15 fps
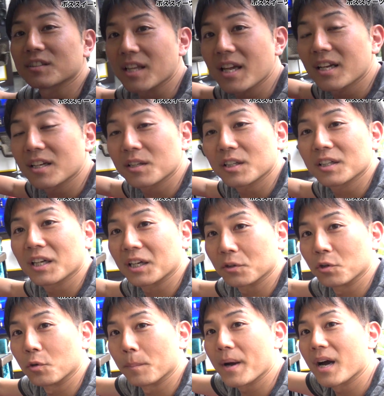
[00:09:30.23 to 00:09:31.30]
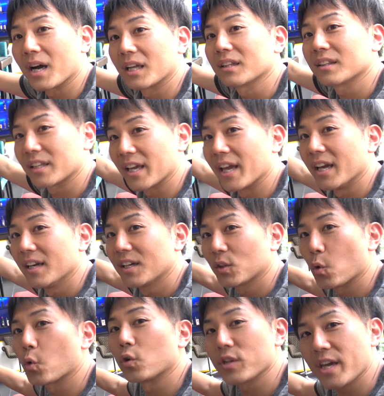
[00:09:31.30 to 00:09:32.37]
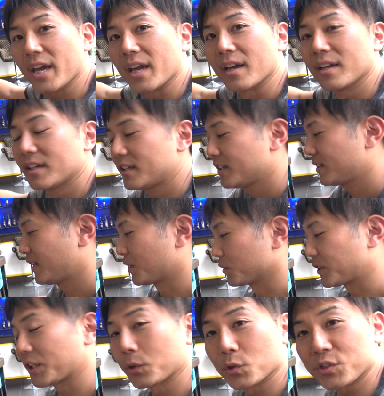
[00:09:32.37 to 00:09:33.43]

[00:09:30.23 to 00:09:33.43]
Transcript: ですねあのバーがあってここであの作